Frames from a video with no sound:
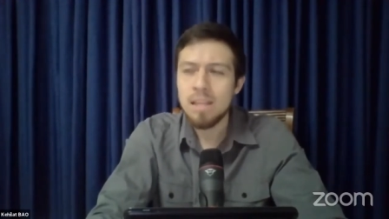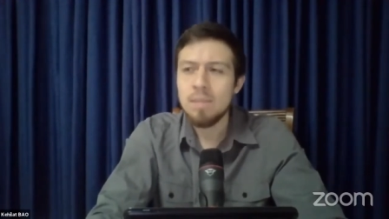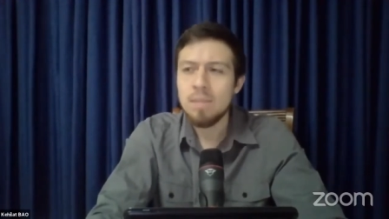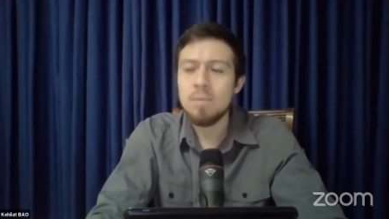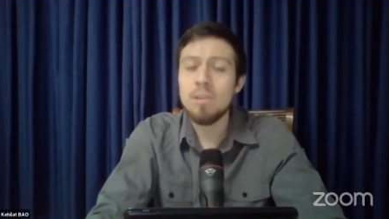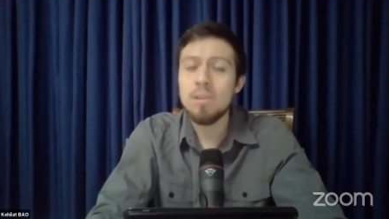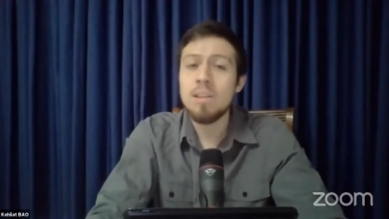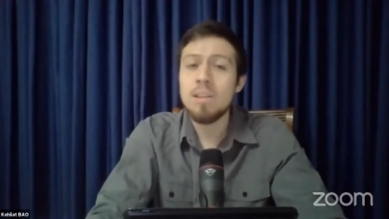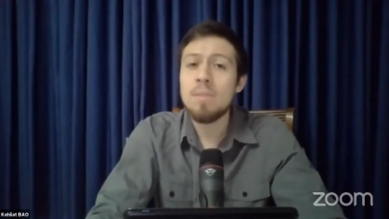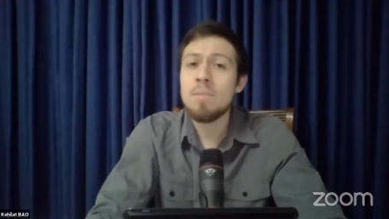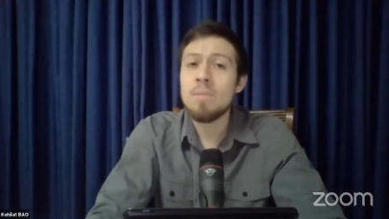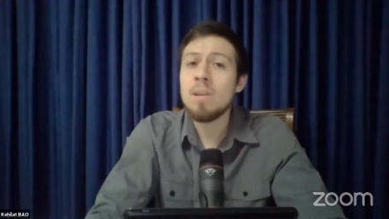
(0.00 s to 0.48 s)

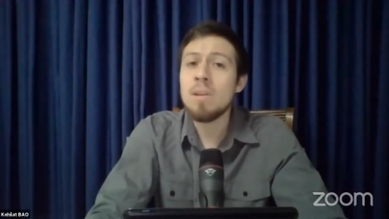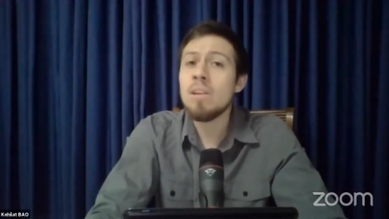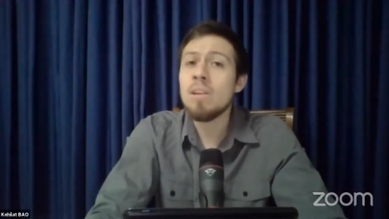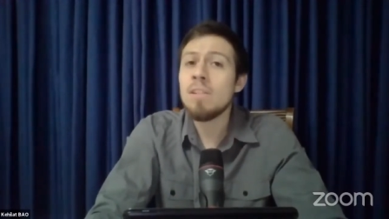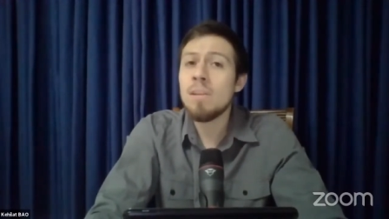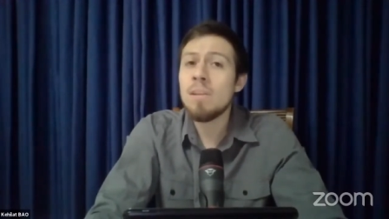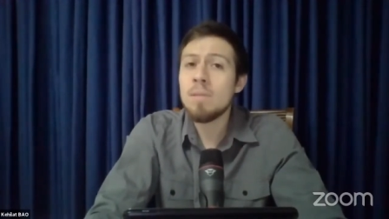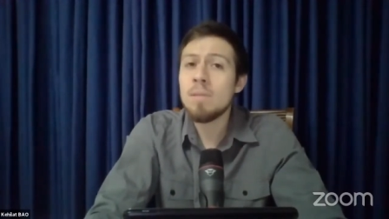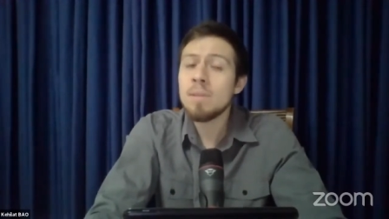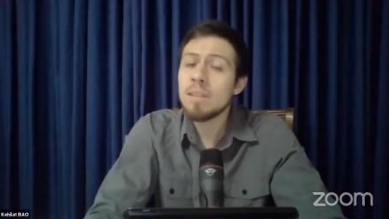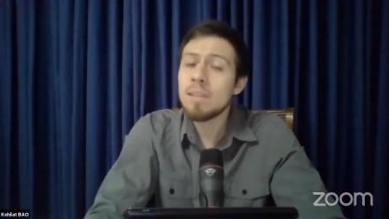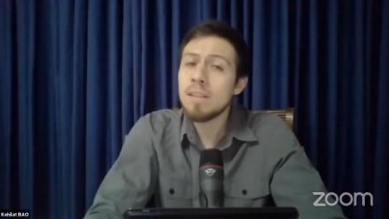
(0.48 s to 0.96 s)
Pero también
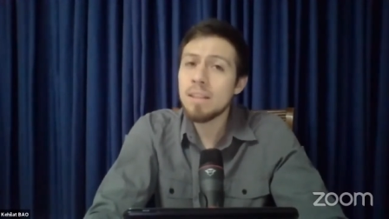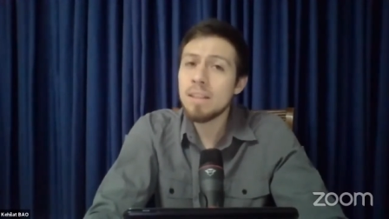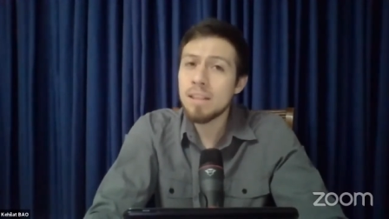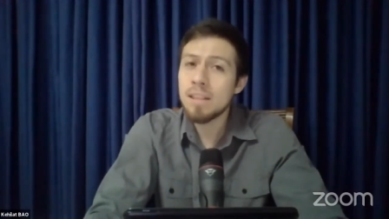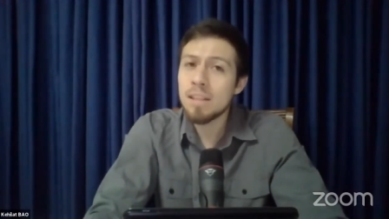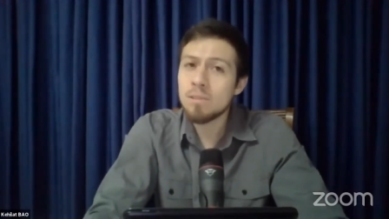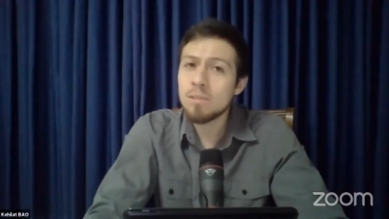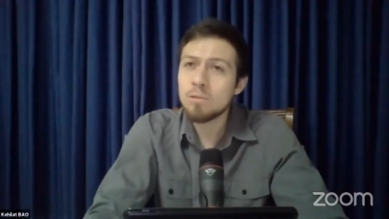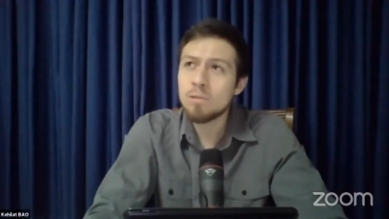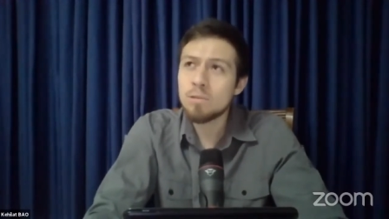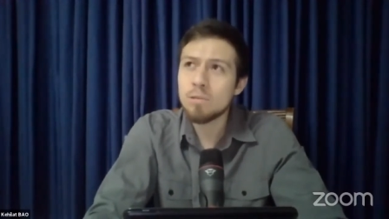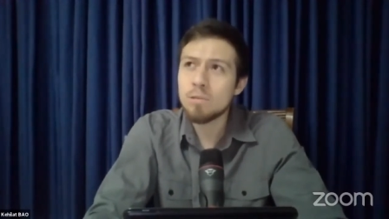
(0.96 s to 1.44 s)
obviamente
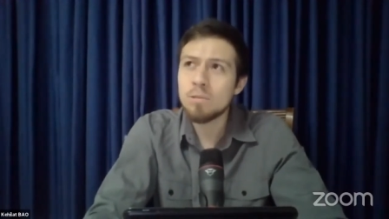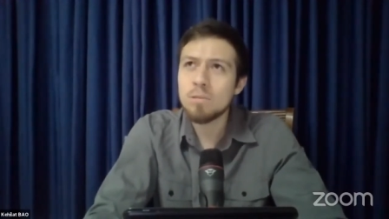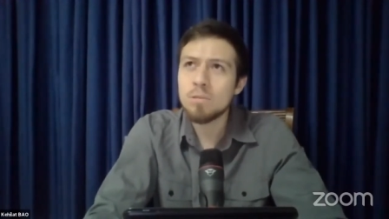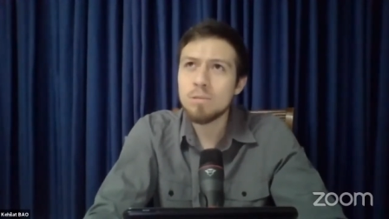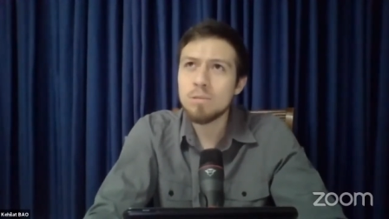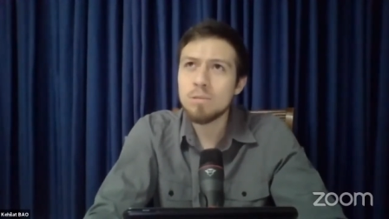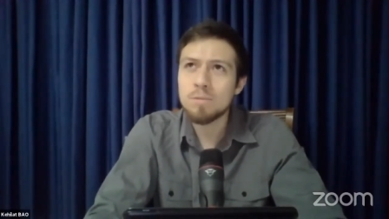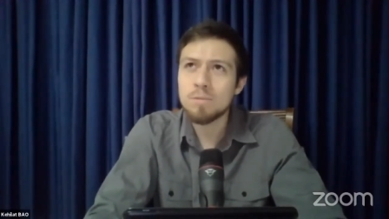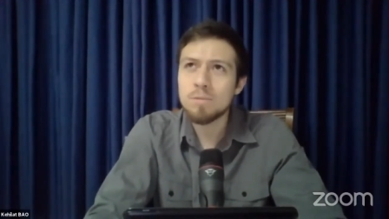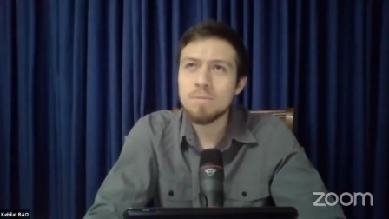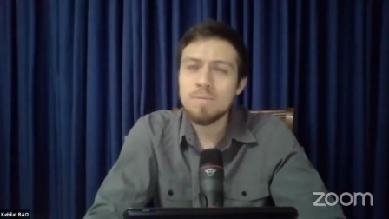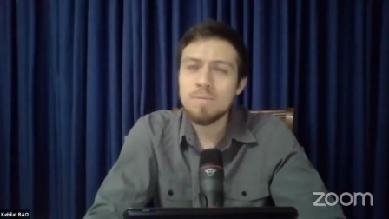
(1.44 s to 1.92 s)
tenían
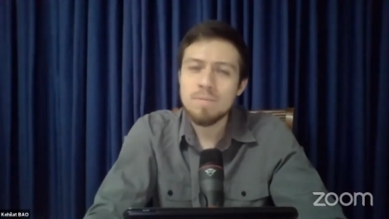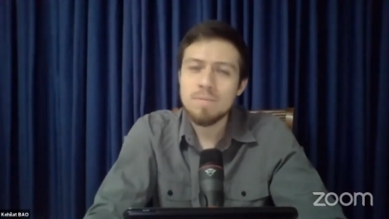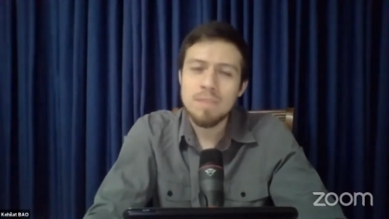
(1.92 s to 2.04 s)
sus